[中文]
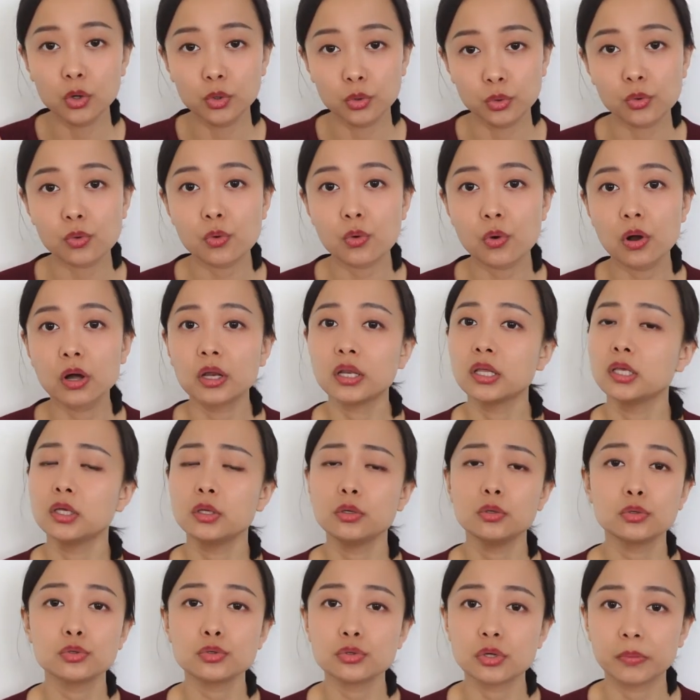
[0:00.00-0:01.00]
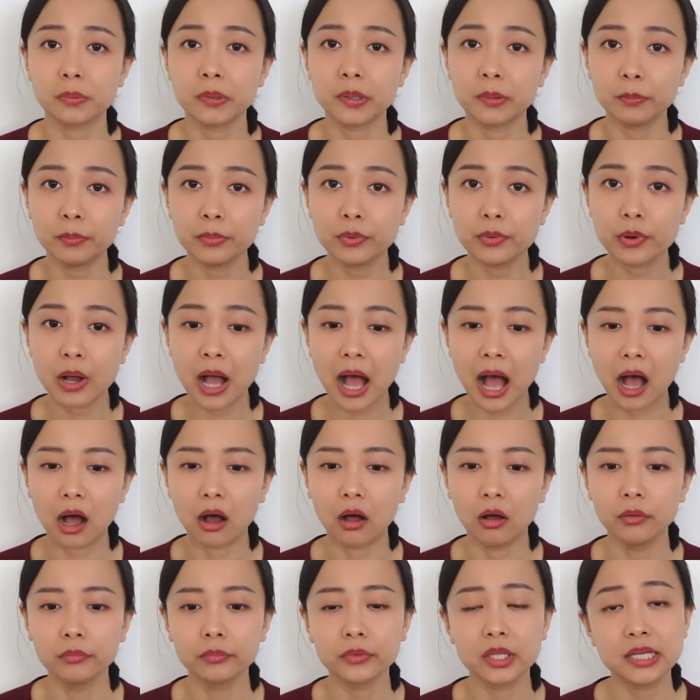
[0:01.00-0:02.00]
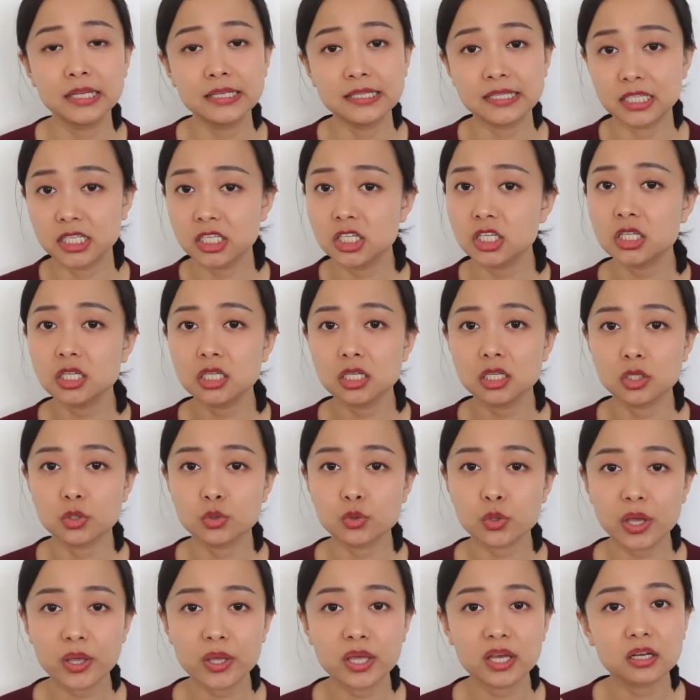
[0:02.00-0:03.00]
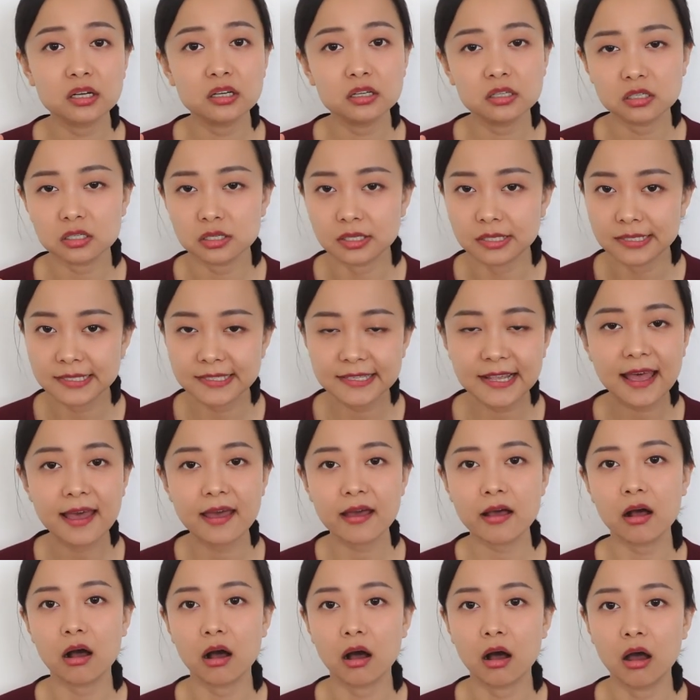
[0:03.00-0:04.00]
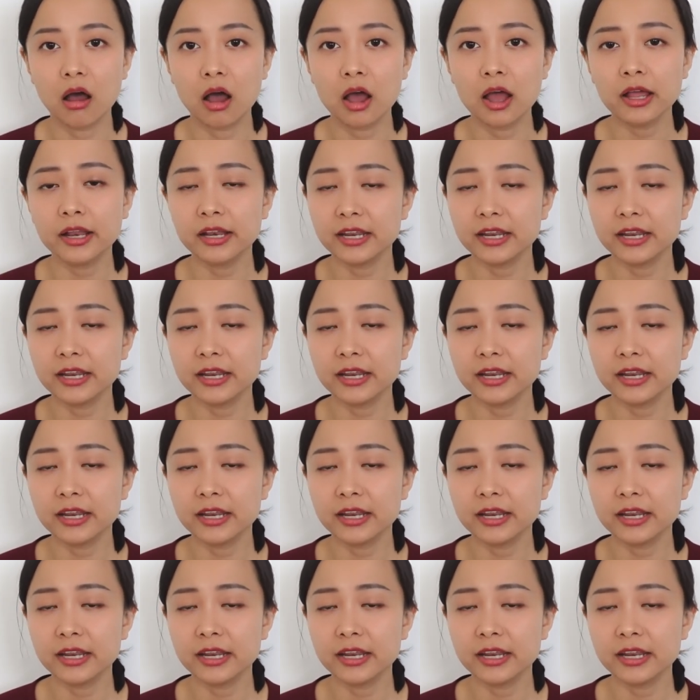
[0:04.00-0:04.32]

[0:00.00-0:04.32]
如果你英语水平不好，即使你专业课程再好，